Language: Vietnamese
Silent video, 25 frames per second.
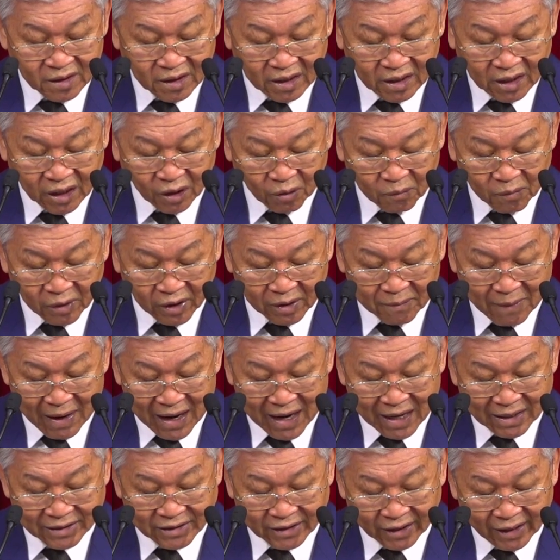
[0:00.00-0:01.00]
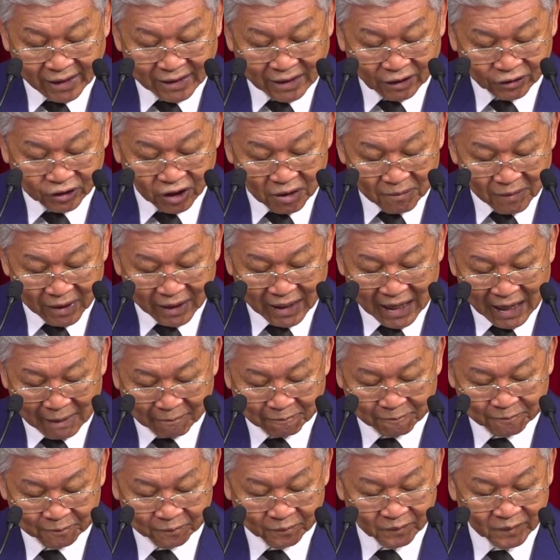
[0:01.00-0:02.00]
Câu 13 cho đến câu thứ 15,
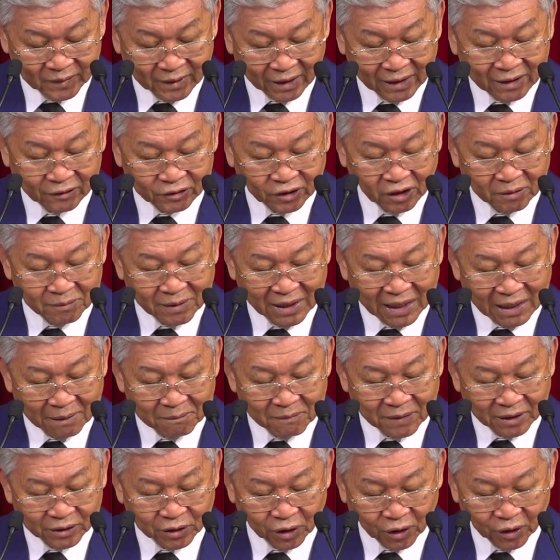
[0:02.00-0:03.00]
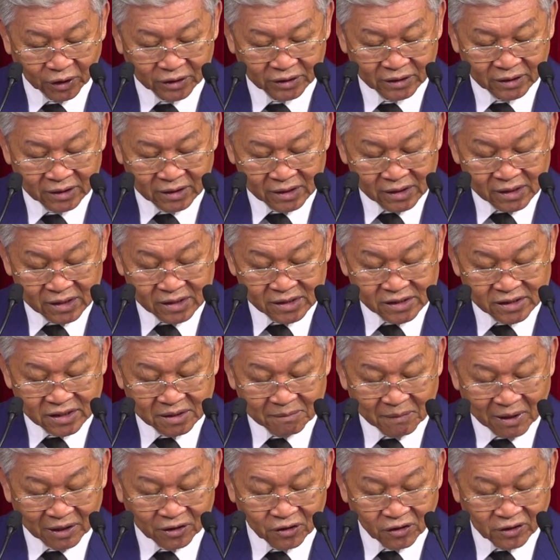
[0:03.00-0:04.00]
chỉ câu thứ 15 mà thôi. Xin
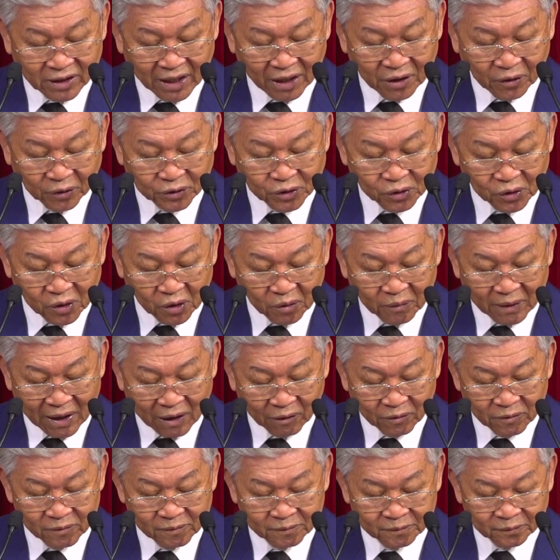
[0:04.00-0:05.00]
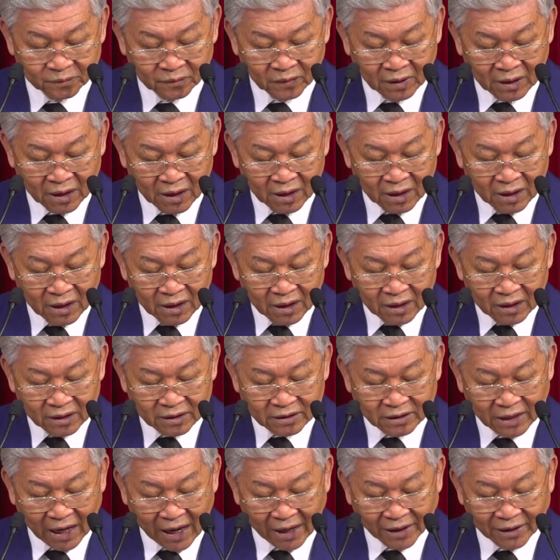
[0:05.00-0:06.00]
mời con cái của chú cùng đọc.
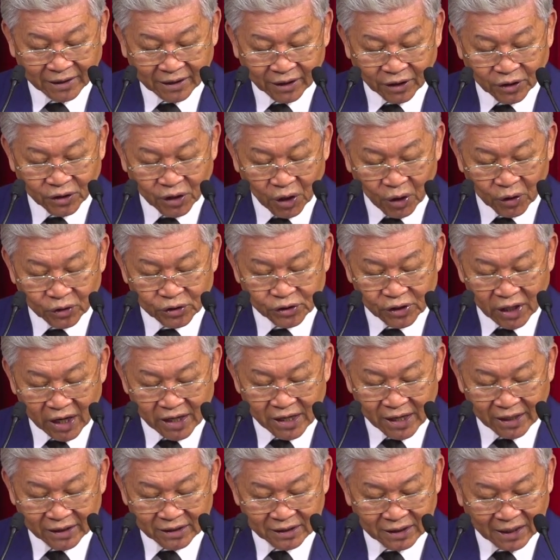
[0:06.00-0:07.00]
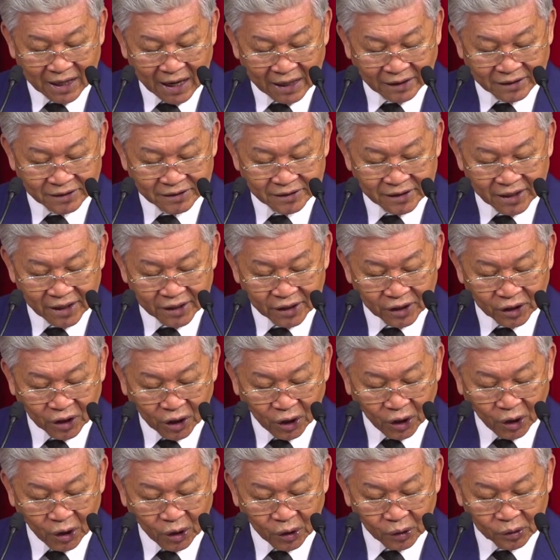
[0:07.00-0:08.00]
Sải khi Giô-xê đến gần
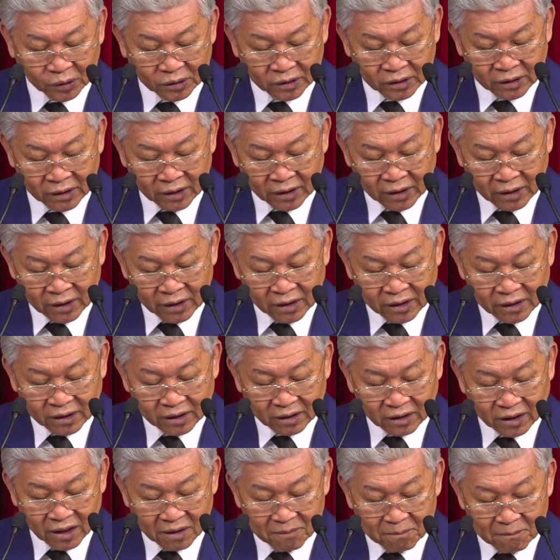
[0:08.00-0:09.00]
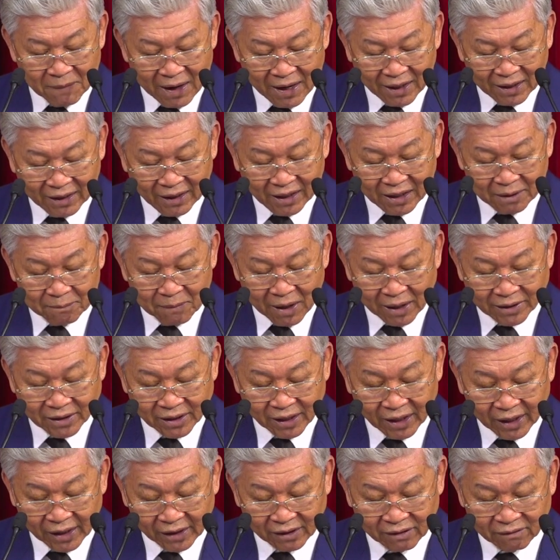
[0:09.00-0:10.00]
Jericho, ngước mắt lên mà
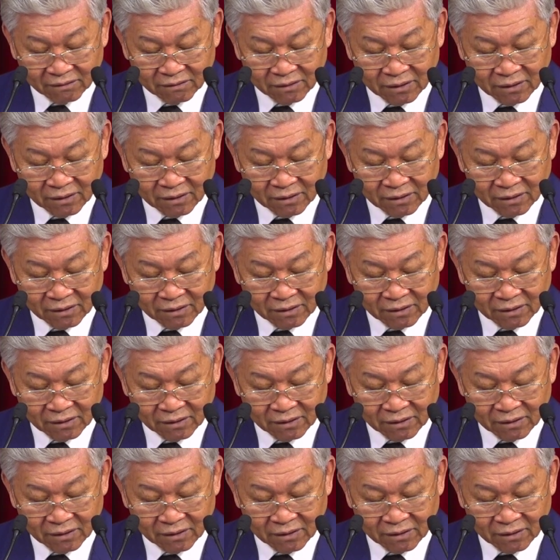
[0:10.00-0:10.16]
nhìn